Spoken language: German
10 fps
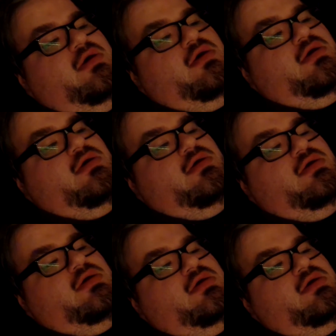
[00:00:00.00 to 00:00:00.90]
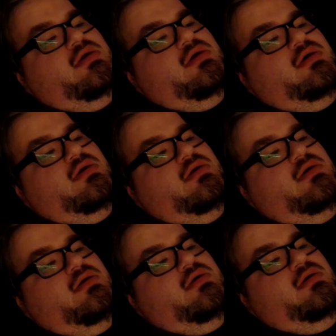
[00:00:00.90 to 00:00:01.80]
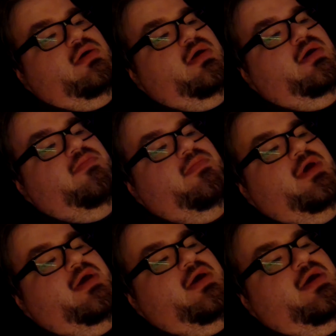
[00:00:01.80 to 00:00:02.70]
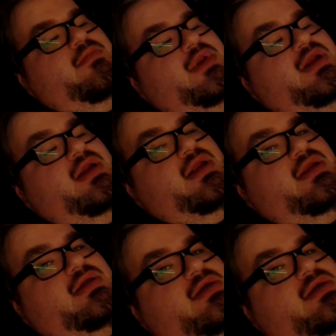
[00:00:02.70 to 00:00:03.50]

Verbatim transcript: Ich äh, bin dann ehrlich